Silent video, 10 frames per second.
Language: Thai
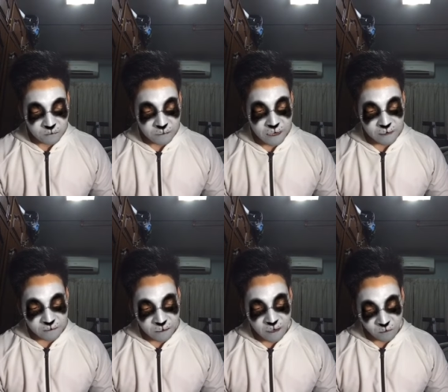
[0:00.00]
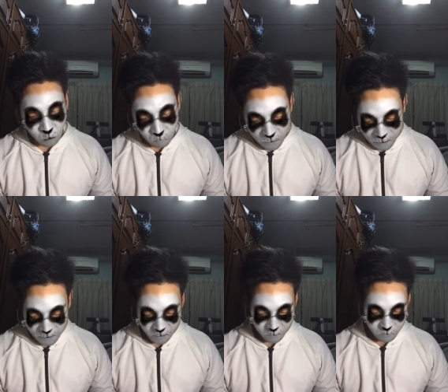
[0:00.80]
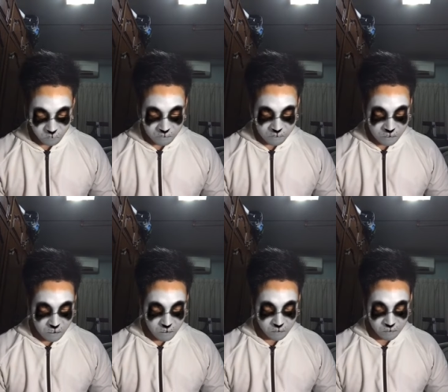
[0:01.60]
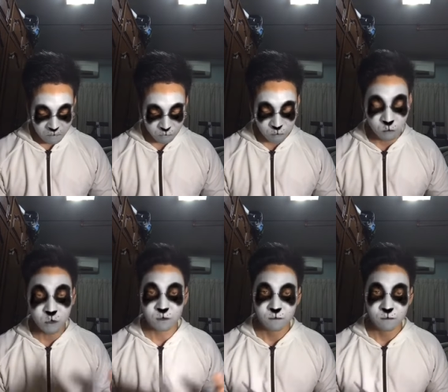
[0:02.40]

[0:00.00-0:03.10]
และนโยบาย อ่า นะครับ สมมุติ